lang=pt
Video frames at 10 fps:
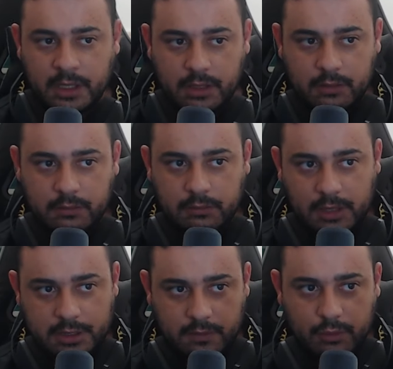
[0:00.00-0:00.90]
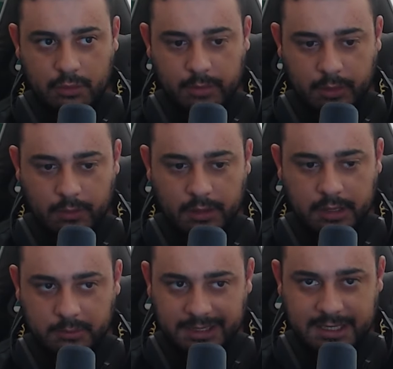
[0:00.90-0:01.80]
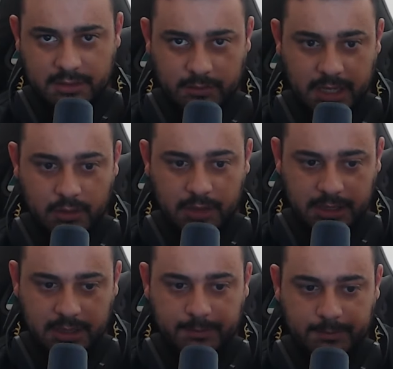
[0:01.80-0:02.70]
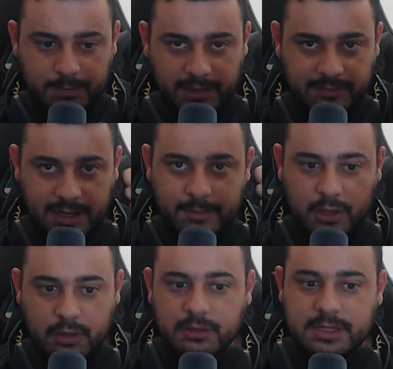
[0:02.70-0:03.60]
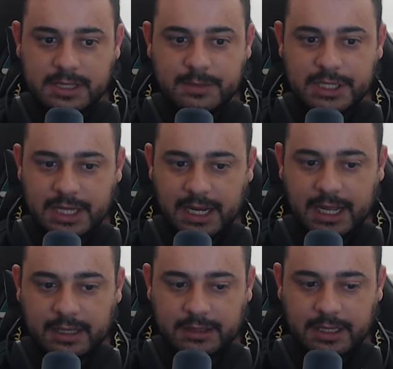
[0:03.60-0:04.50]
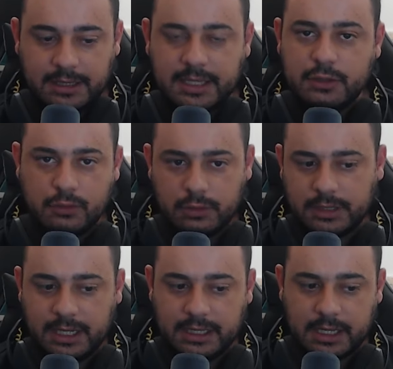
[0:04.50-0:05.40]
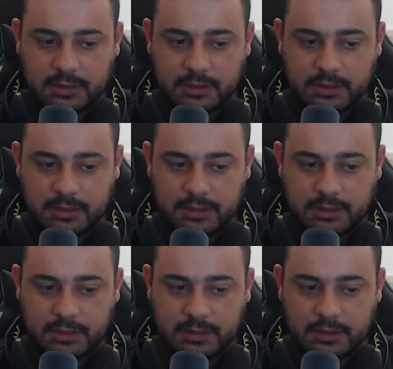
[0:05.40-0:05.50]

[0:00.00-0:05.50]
Eu acho que eu vou comprar uma iluminação melhor aqui para ficar melhor de vocês me enxergar, tá? Tá escuro ou tá claro?